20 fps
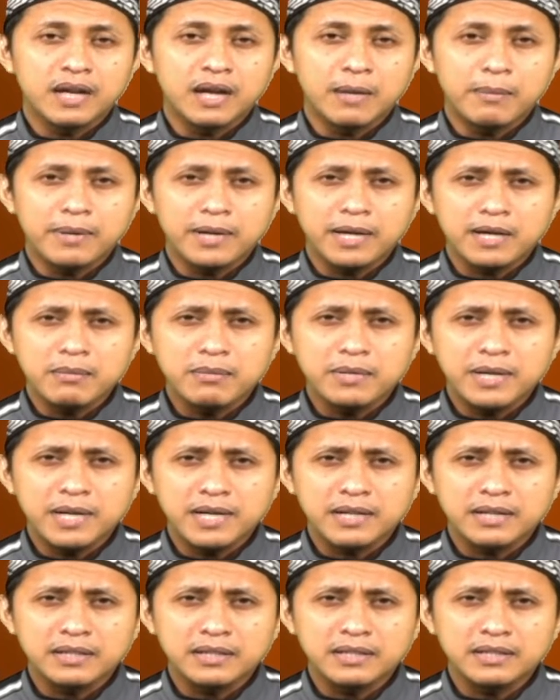Apakah
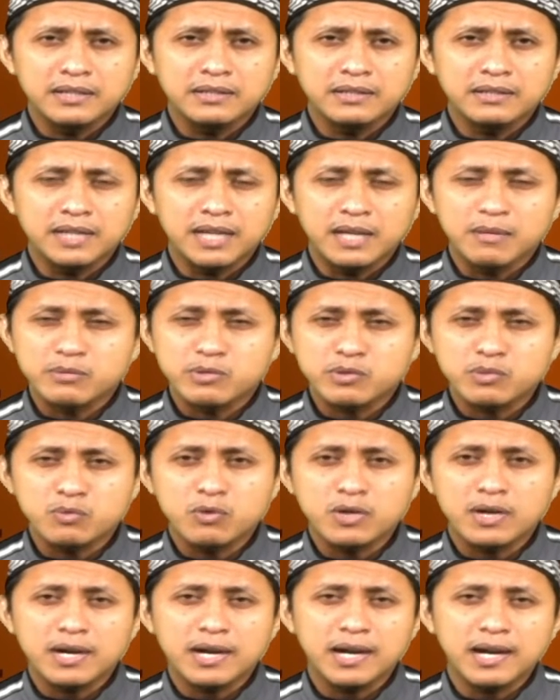berarti dalam
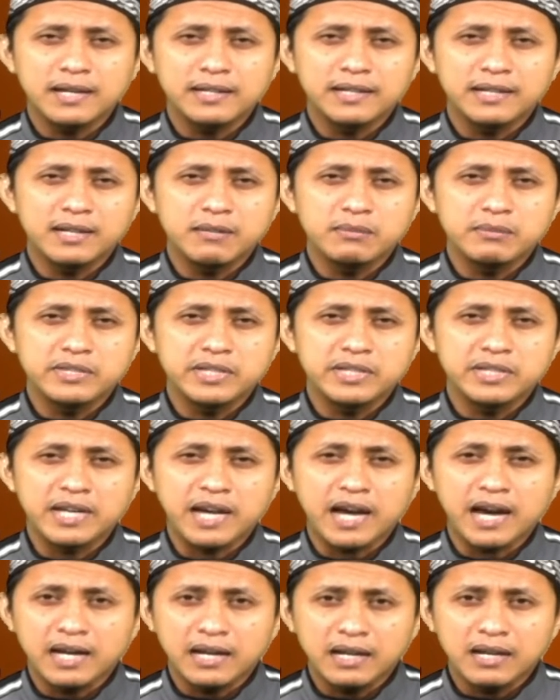semua keadaan menjadi
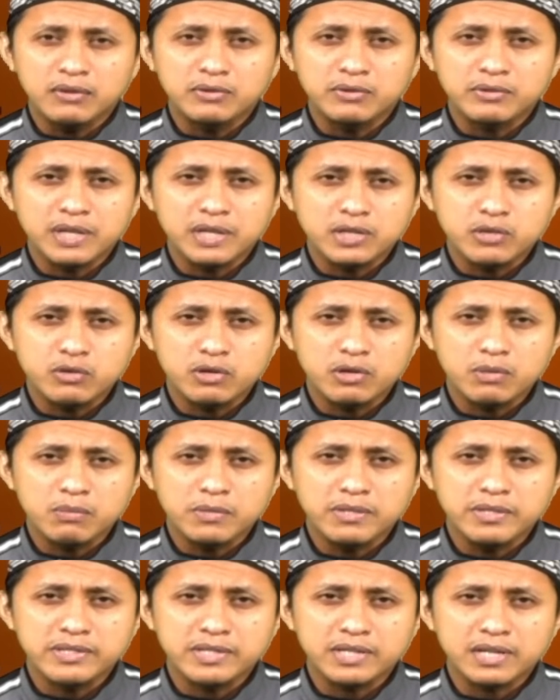halal Ustaz jual
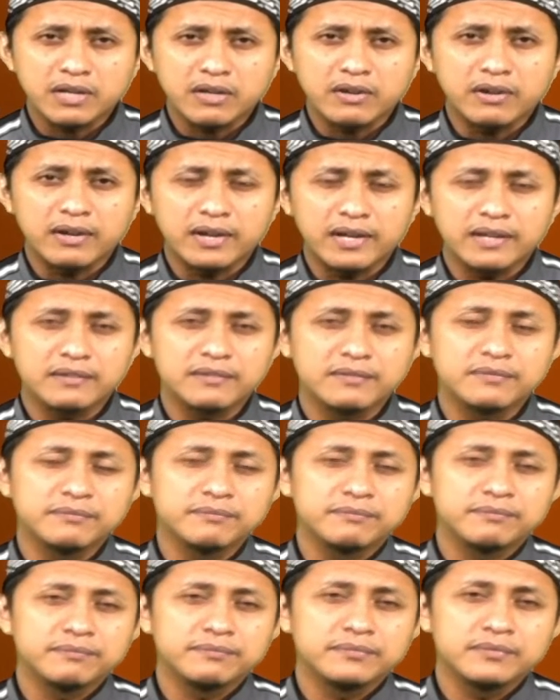beli secara online?
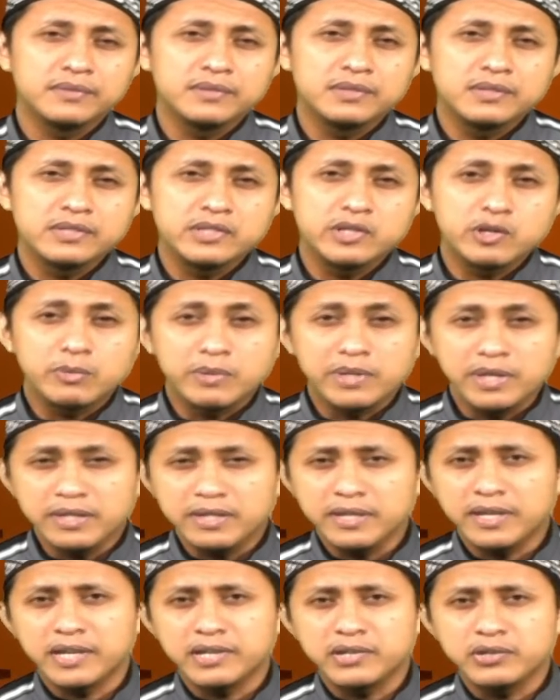Jawabannya
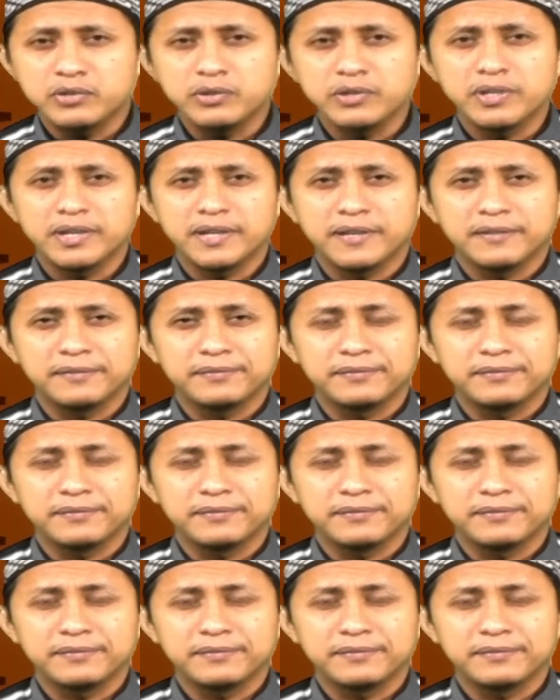tidak juga.